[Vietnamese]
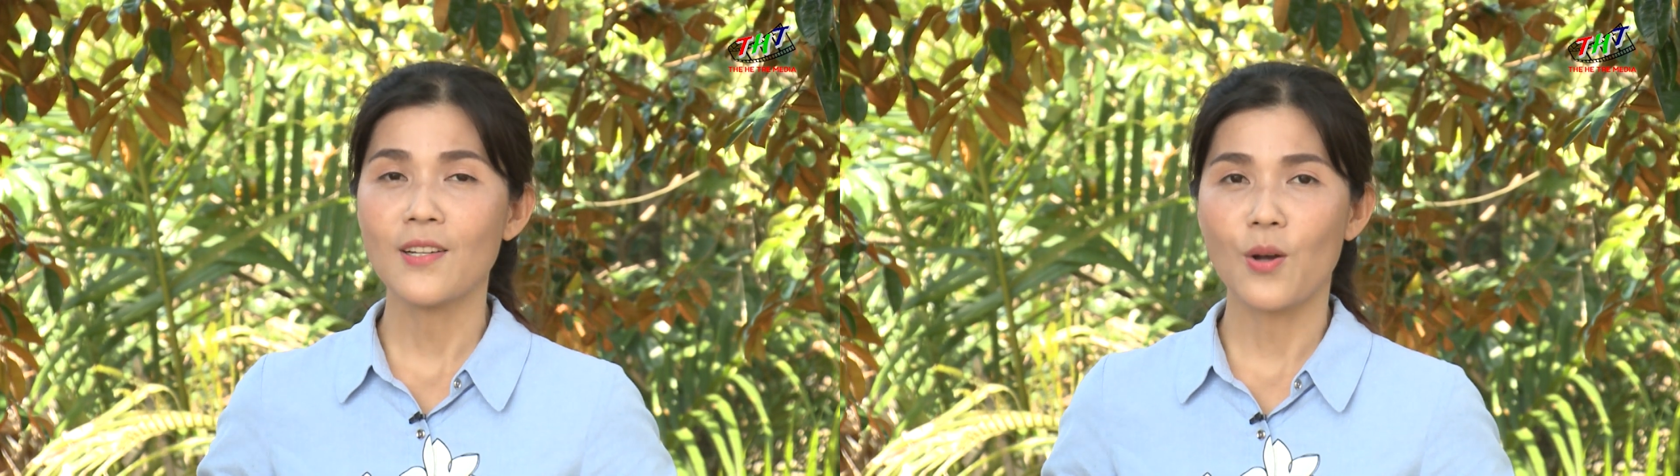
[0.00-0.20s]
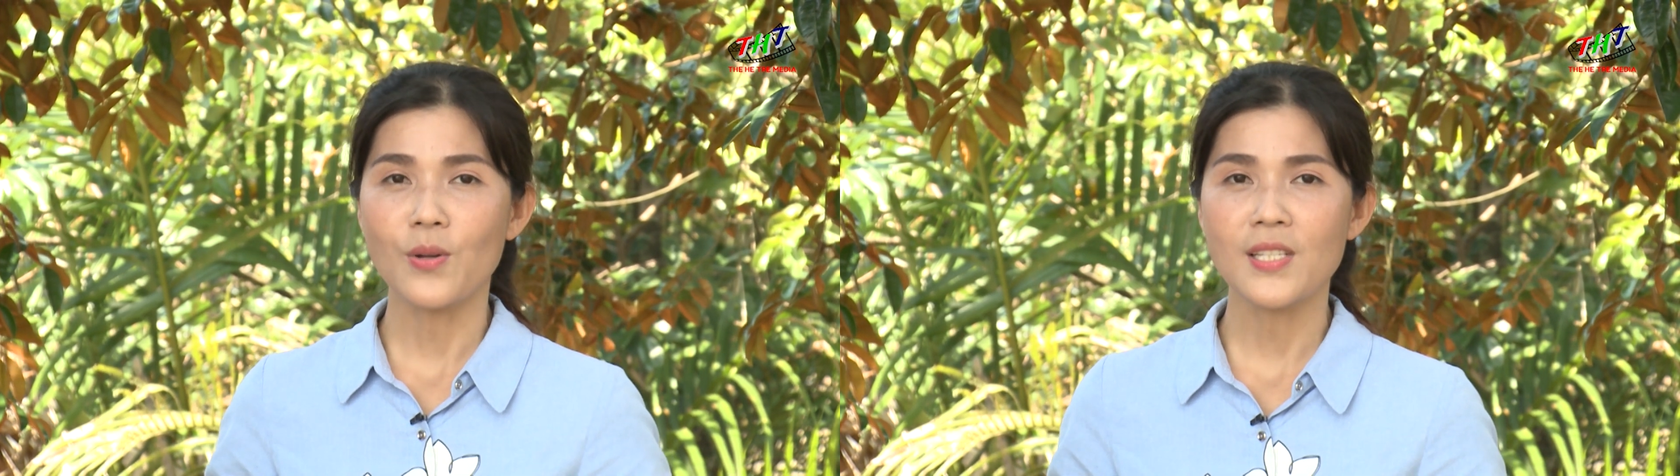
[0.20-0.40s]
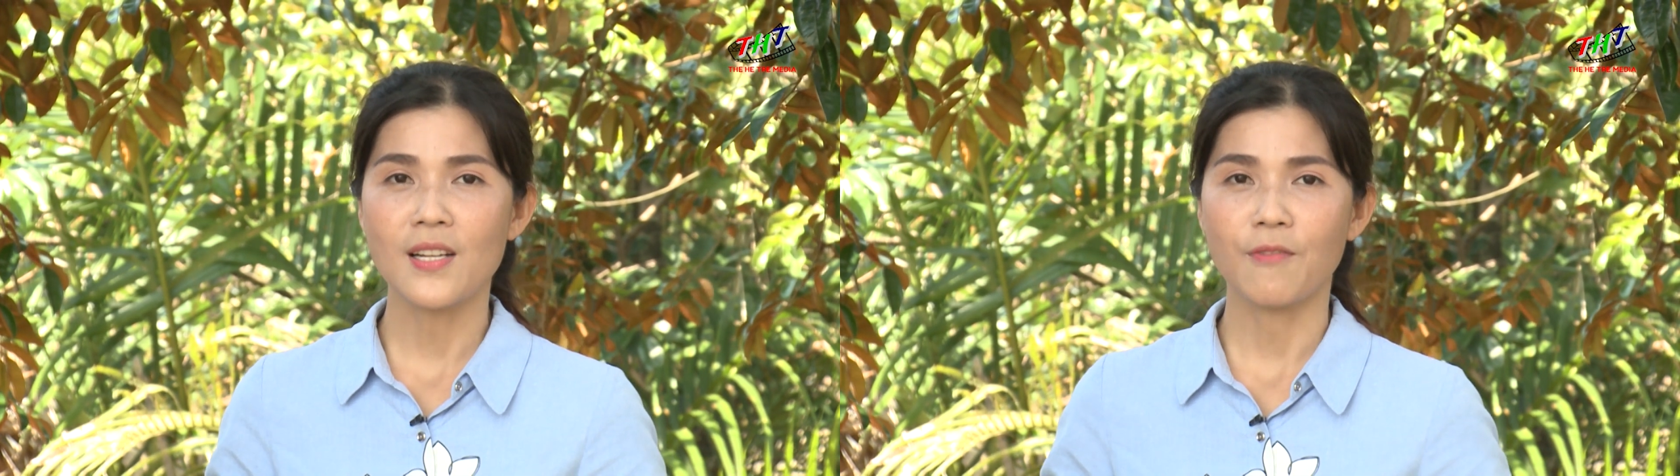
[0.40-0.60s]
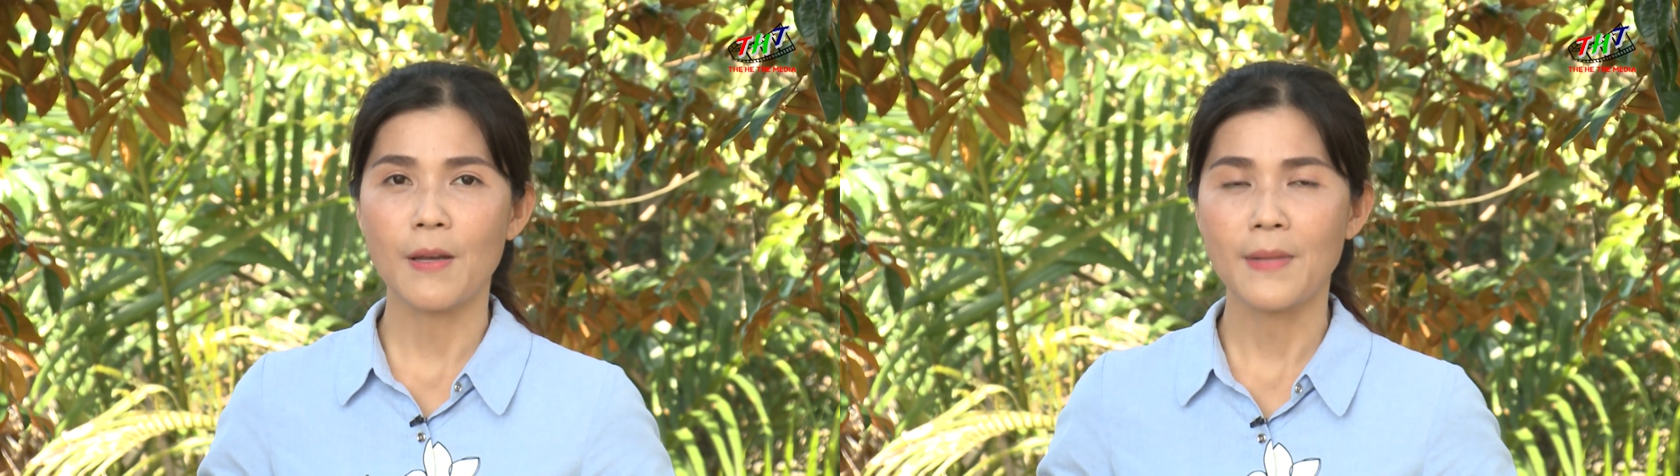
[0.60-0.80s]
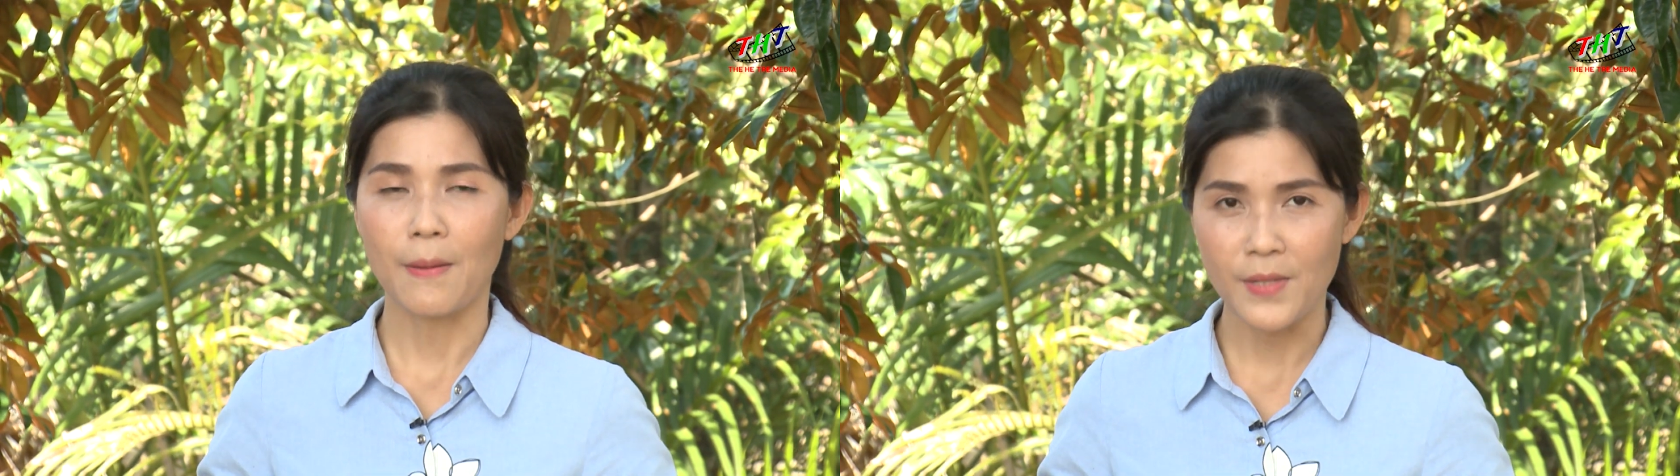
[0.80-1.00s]
nối xin được
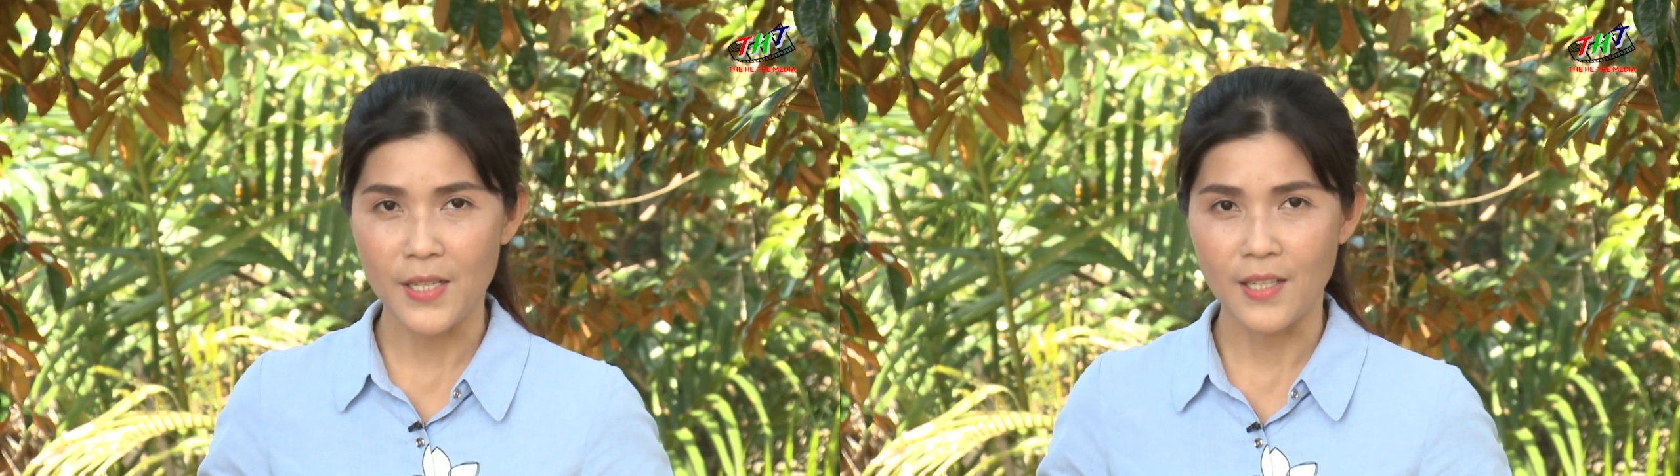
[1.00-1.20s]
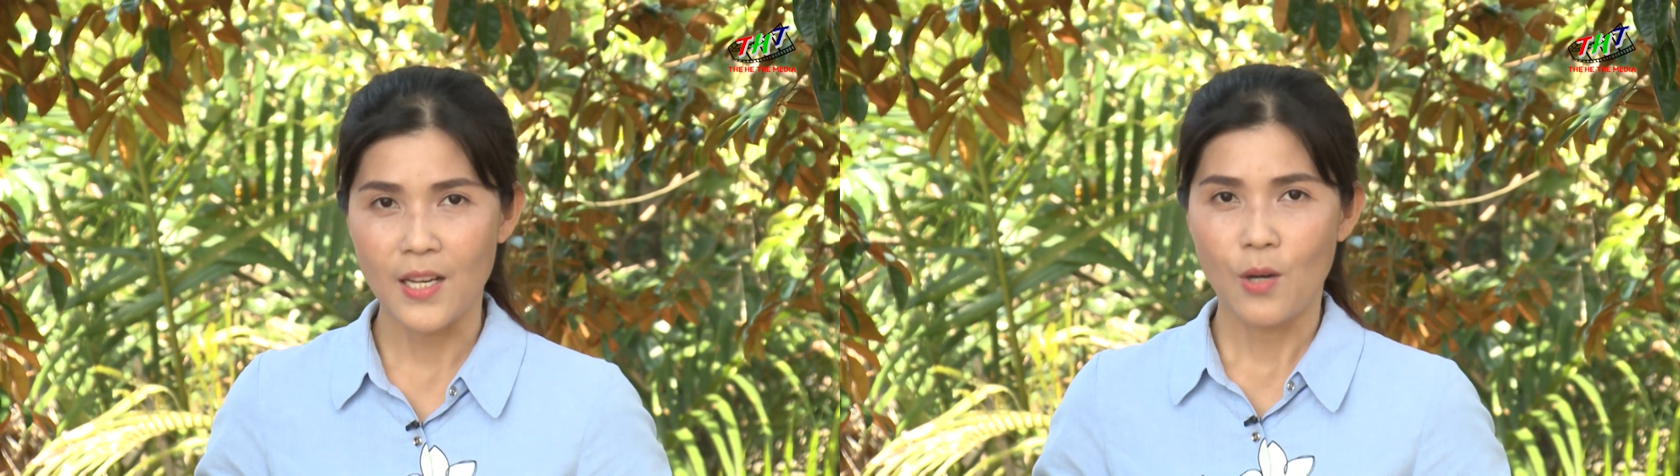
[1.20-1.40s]
phép tạm dừng